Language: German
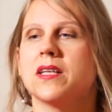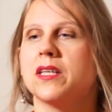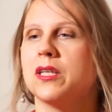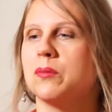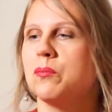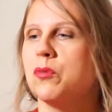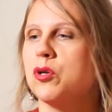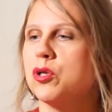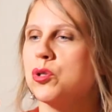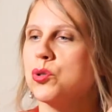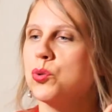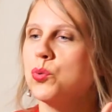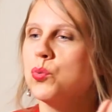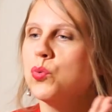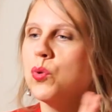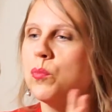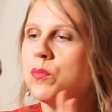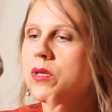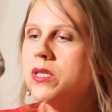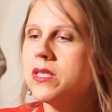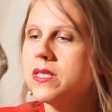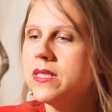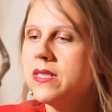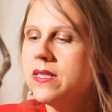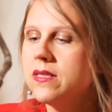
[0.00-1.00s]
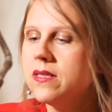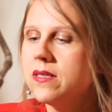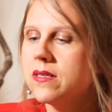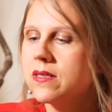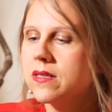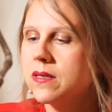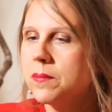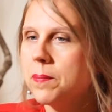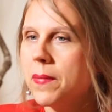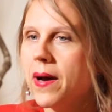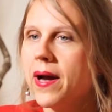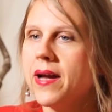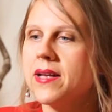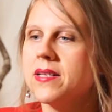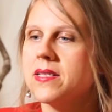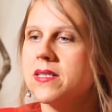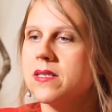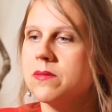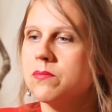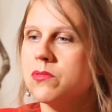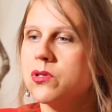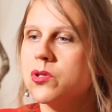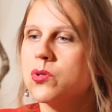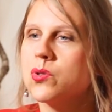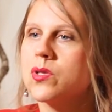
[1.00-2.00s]
ich möchte nur mit dir
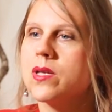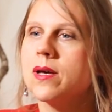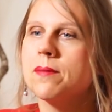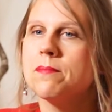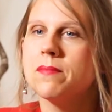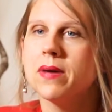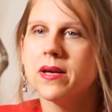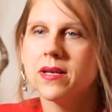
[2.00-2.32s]
gemeinsam zusammen